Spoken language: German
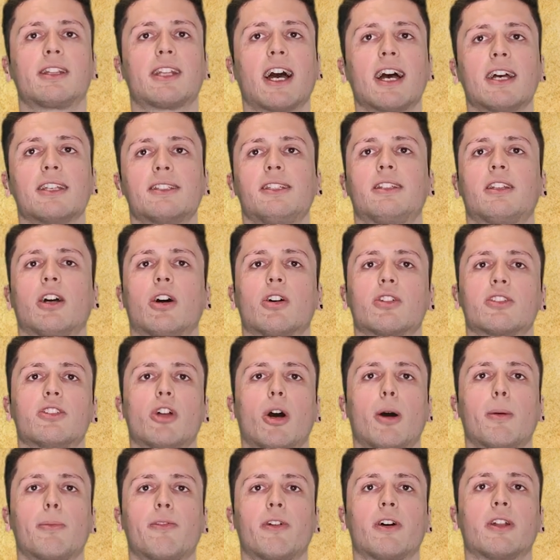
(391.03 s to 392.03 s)
30.000
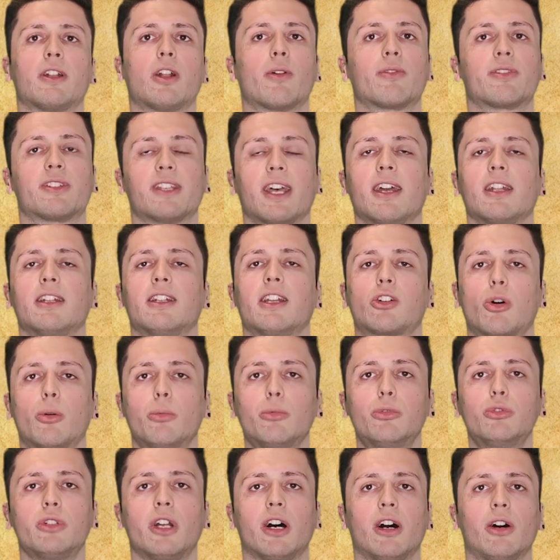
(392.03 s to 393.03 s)
Opfern auf Seiten der
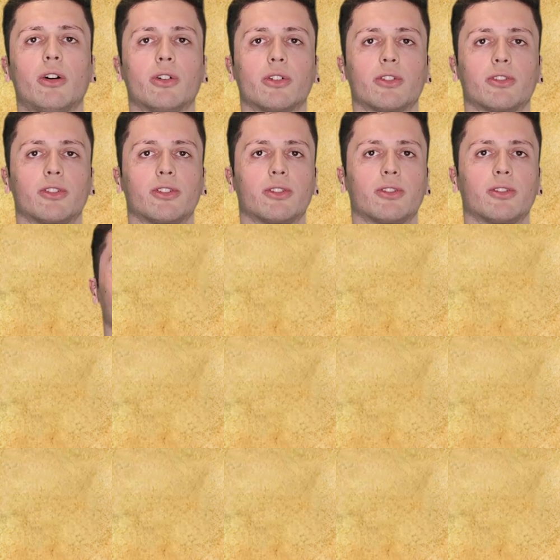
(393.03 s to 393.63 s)
Kommune aus.